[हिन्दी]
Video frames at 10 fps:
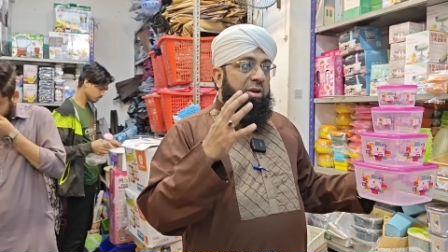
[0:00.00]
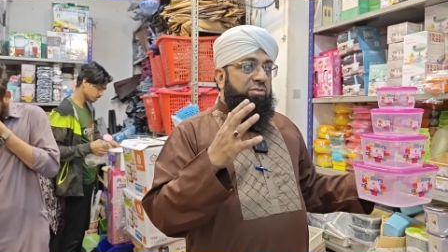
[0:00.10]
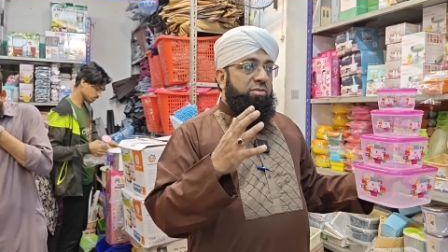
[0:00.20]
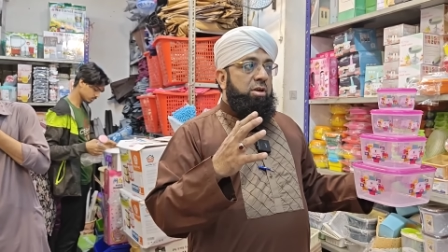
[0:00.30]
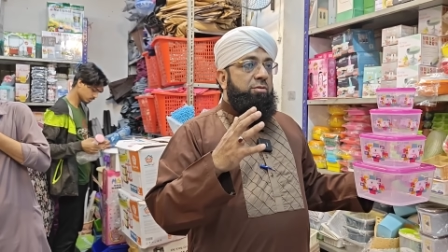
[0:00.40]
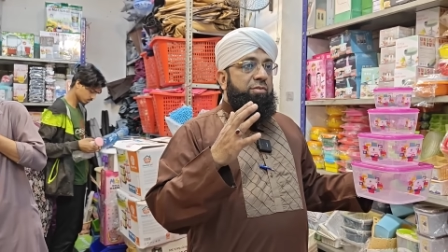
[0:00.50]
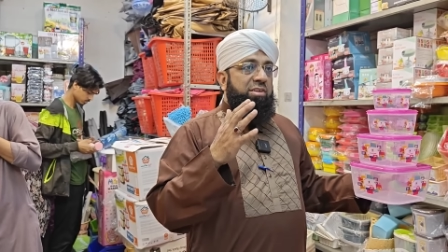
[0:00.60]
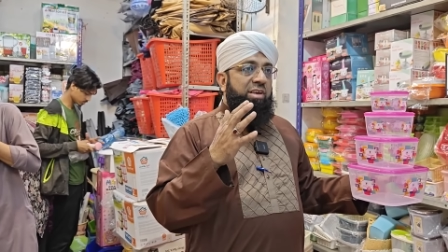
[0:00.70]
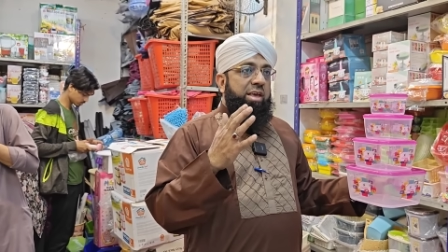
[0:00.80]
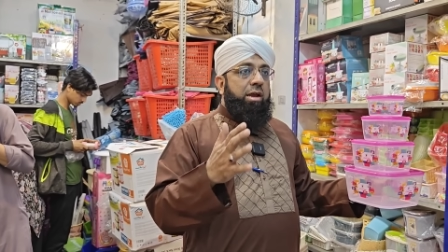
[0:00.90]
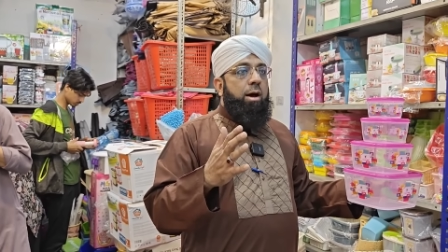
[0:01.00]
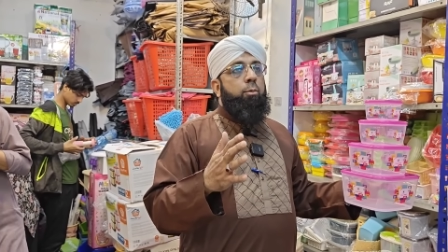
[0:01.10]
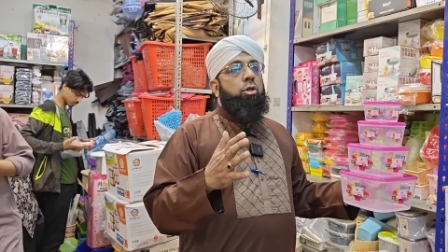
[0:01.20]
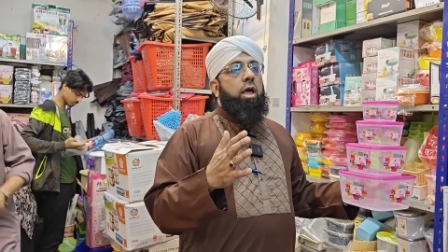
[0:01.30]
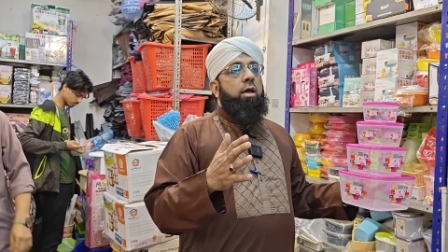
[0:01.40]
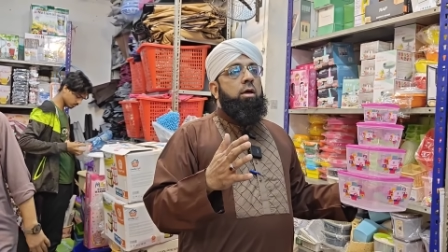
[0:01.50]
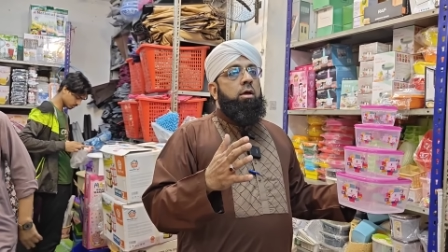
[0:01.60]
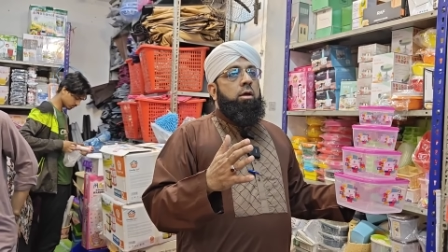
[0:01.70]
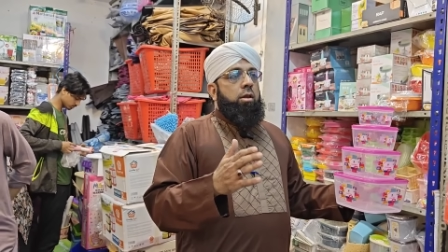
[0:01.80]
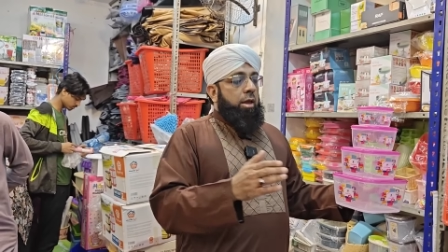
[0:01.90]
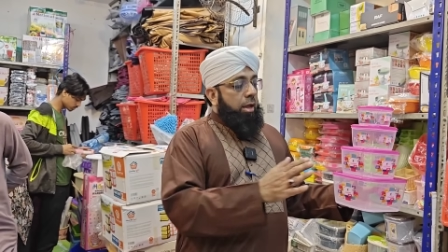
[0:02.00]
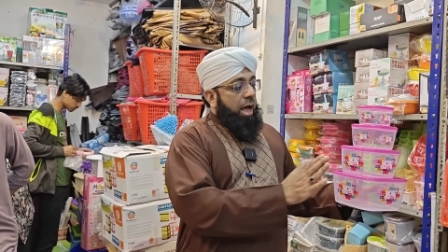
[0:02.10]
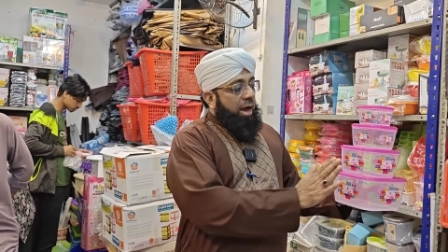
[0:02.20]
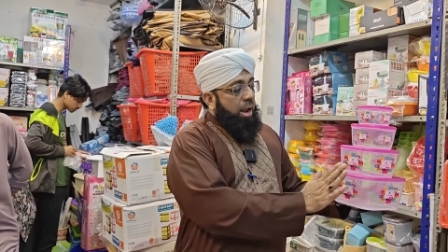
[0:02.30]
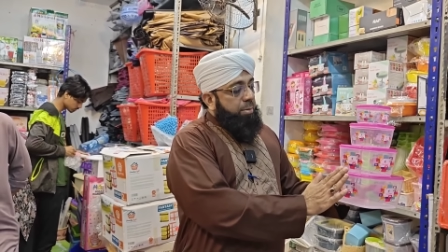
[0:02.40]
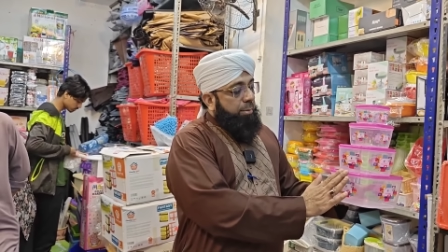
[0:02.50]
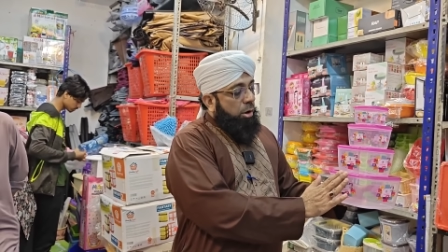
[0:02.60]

स्पेस वैसे ही कम होता है ठीक है अगर आप ये